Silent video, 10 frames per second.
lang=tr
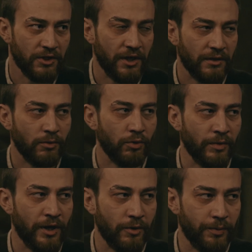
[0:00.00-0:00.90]
Şehirde
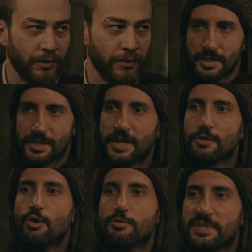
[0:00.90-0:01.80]
durum ne Yakup?
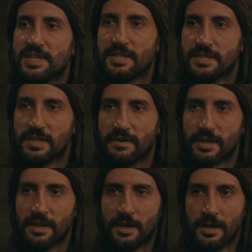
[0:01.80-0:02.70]
Şehirde ölüm sessizliği
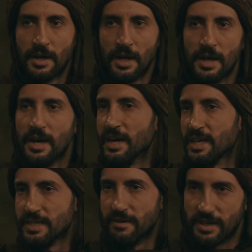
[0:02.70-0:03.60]
var.
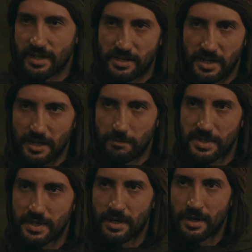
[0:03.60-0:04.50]
Herkes evlerine
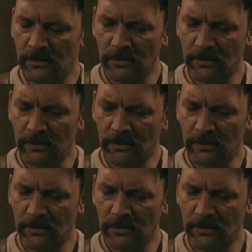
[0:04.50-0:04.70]
çekilmiş.